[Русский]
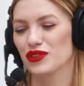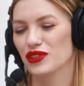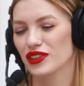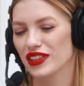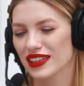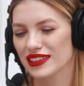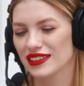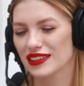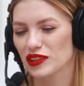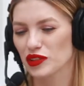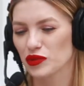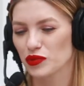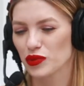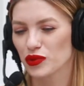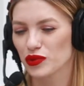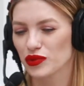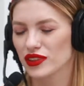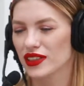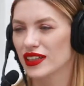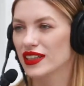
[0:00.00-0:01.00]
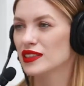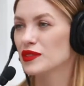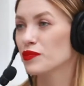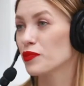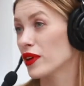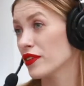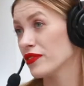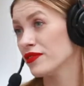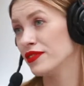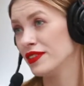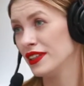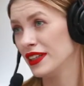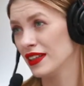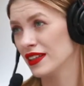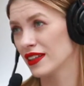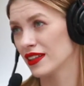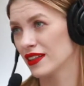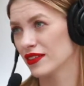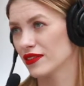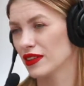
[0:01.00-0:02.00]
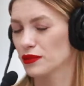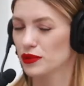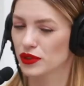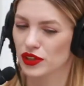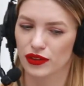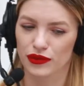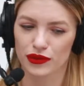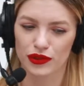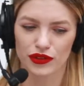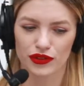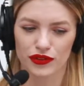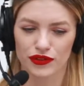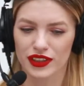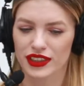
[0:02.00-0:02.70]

очень хотелось бы узнать про филлеры вообще вот угу.